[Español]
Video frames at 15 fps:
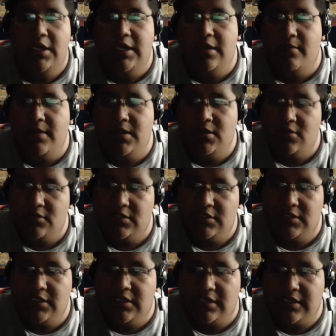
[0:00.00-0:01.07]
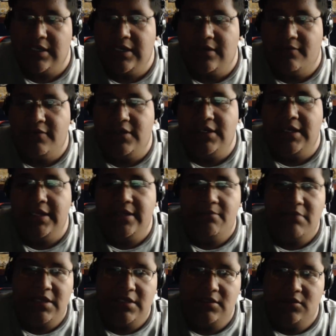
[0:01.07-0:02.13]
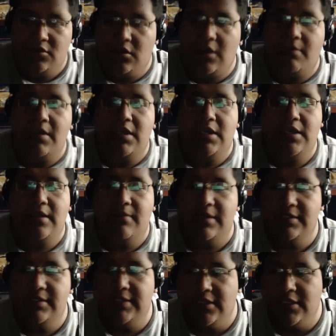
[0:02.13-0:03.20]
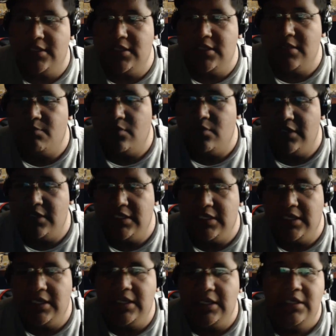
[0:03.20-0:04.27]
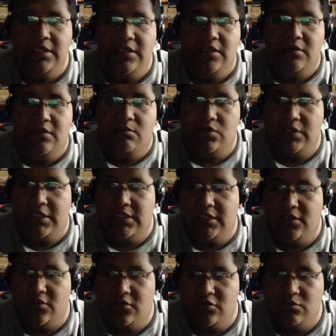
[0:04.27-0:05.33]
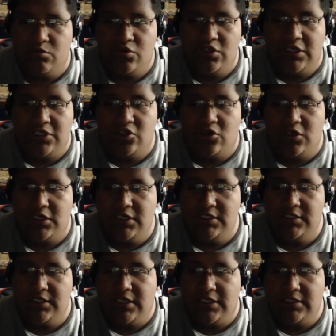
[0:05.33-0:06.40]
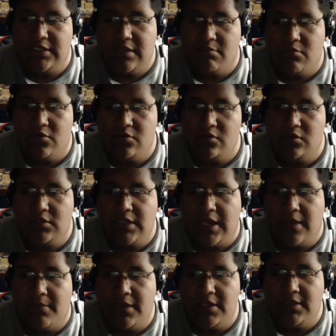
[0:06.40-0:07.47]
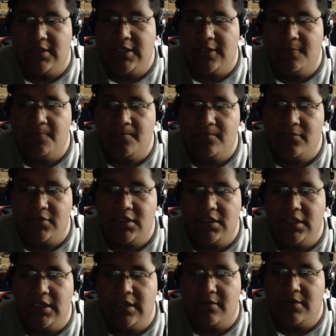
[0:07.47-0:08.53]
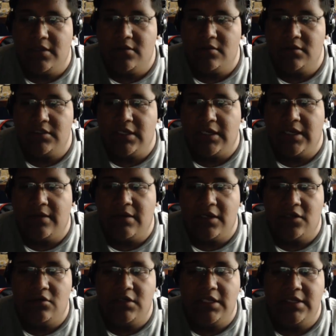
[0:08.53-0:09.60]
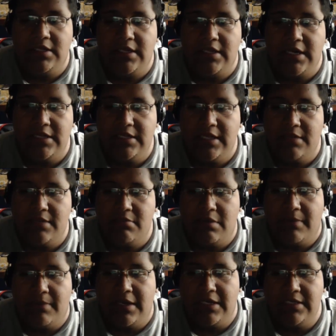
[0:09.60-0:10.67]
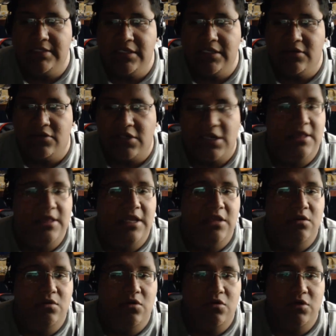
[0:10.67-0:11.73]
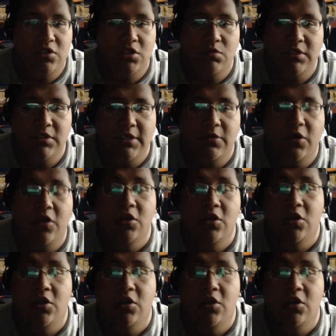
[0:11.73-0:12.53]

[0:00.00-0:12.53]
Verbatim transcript: El evento se cierra a final de mes, todavía queda bastante tiempo, así que pues atentos muchachones que estamos a 20 y el evento se acaba creo que en 30 me parece o 31, no estoy muy seguro.